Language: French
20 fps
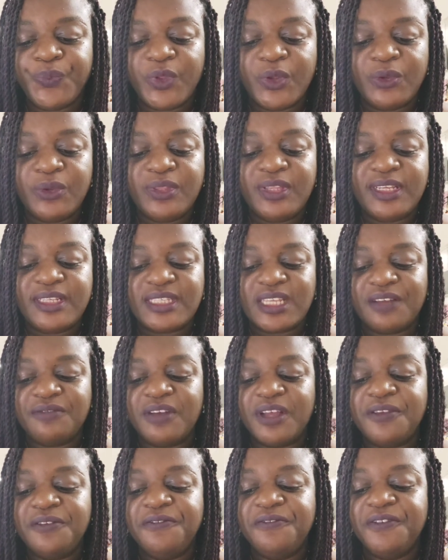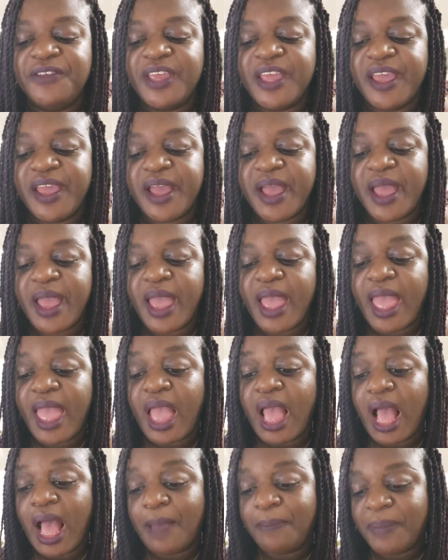de tes savanes fières,
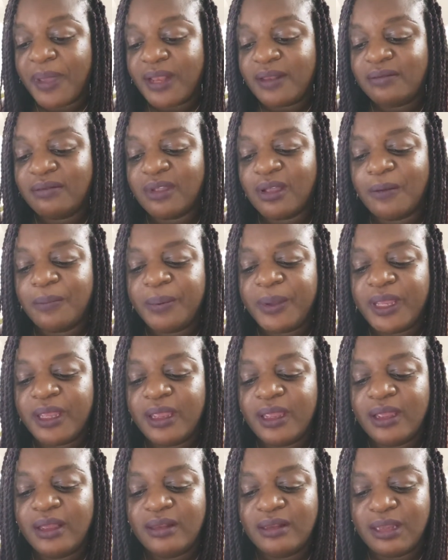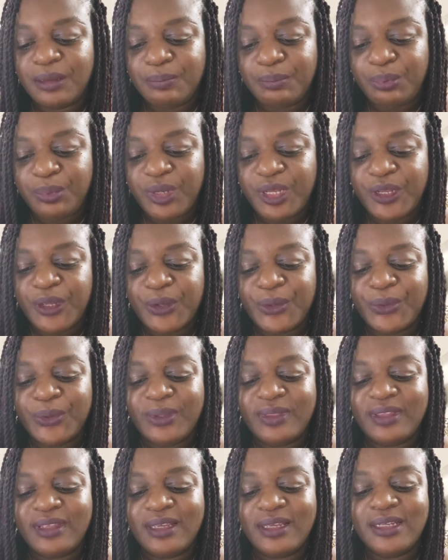à peine trempée des pluies de
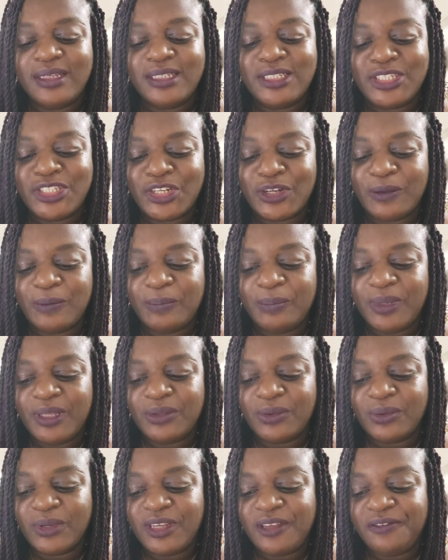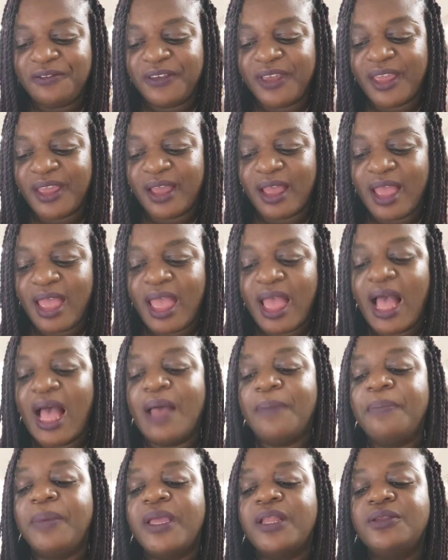tes champs pétrolifères,
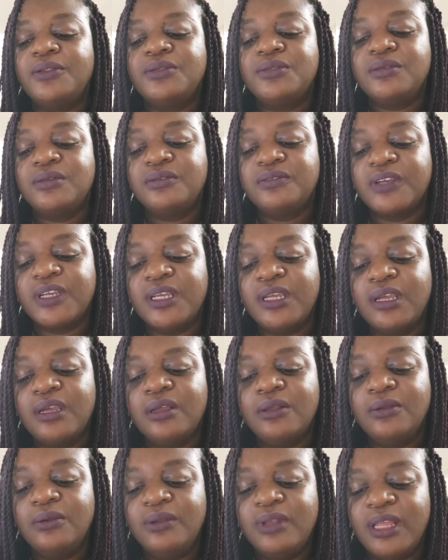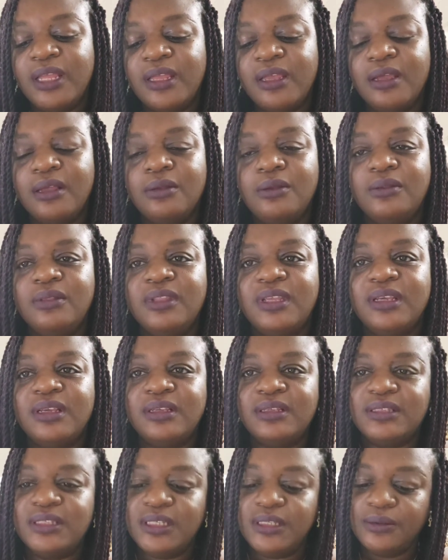à peine sevrée du lait de
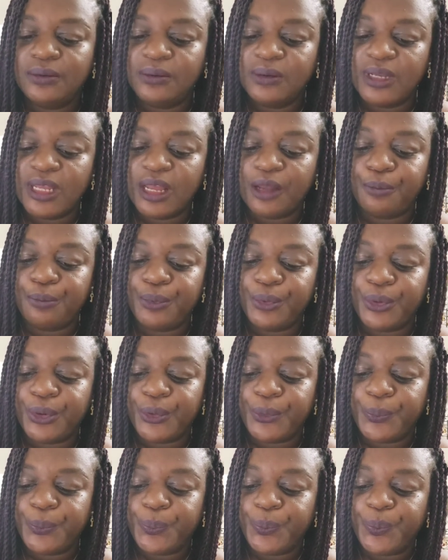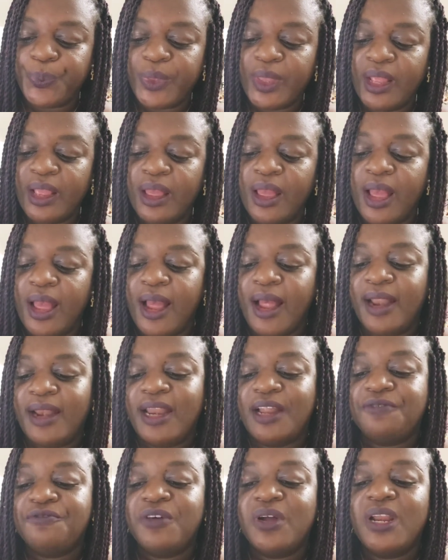tes hydrocarbures.
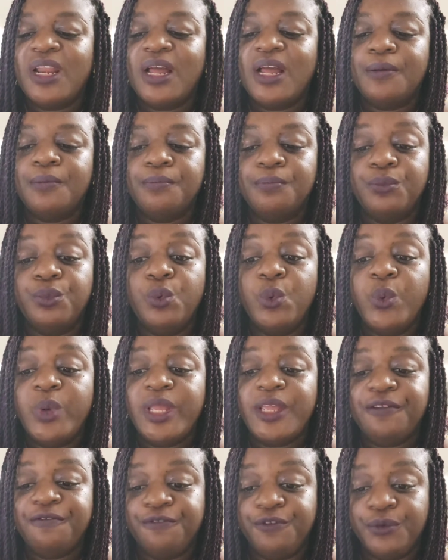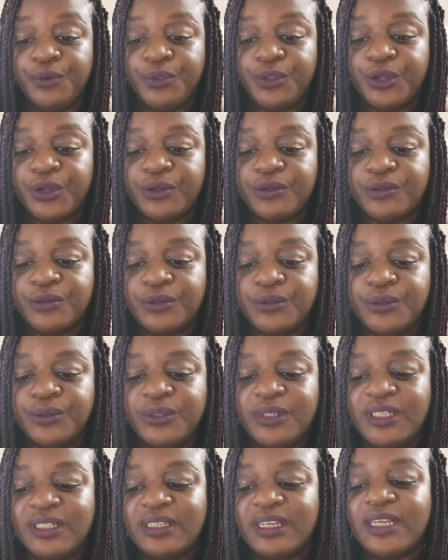La voilà bouée flottante de
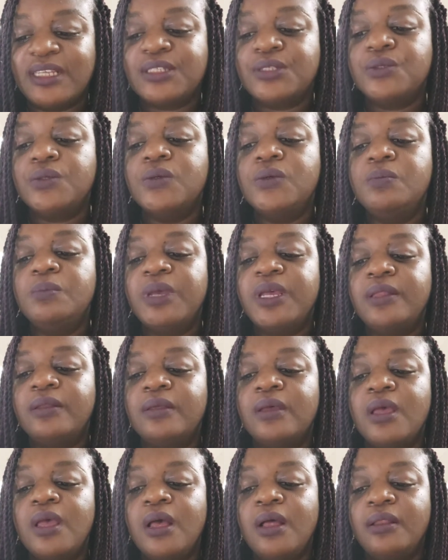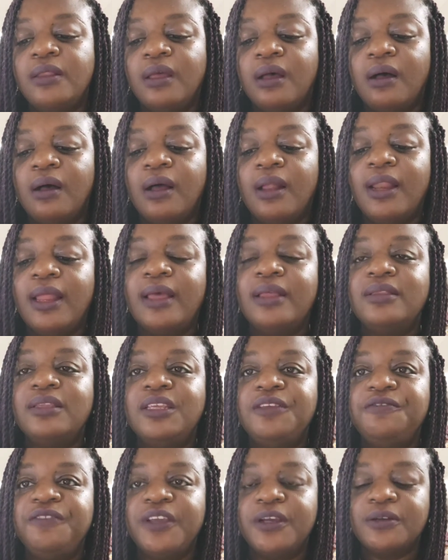détresse humaine dans
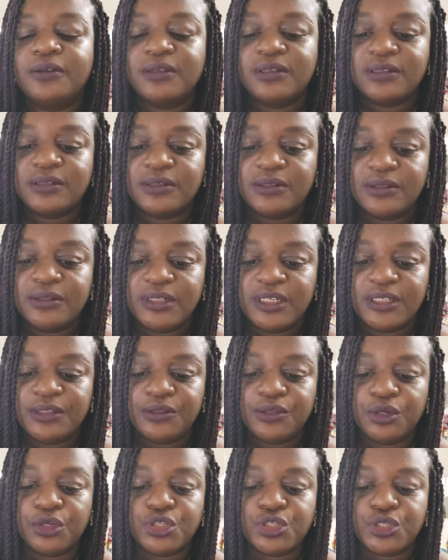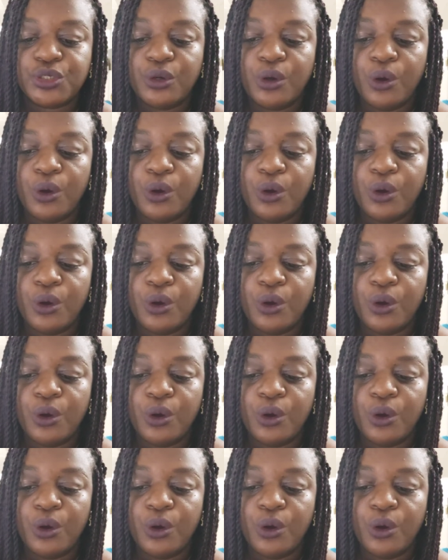l'indifférence des torches